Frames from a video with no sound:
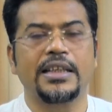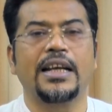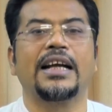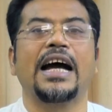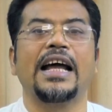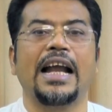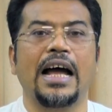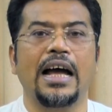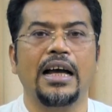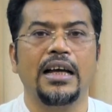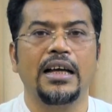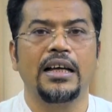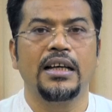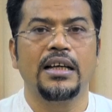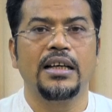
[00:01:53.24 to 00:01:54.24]
তার কারা
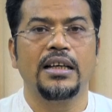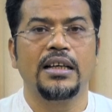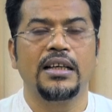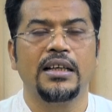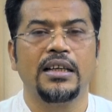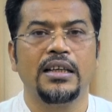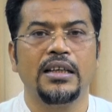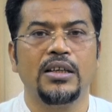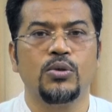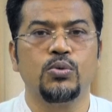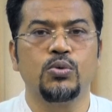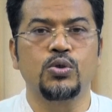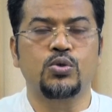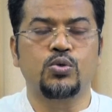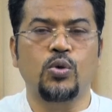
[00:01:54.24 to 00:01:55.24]

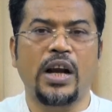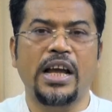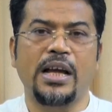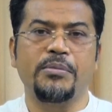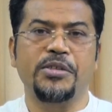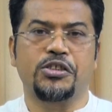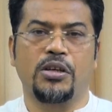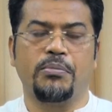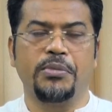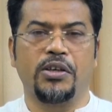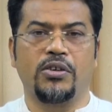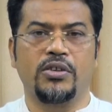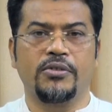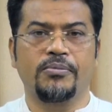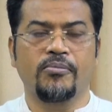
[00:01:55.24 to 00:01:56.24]
উত্তরায় আমি
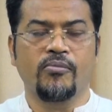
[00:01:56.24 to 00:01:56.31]
সম্মেলন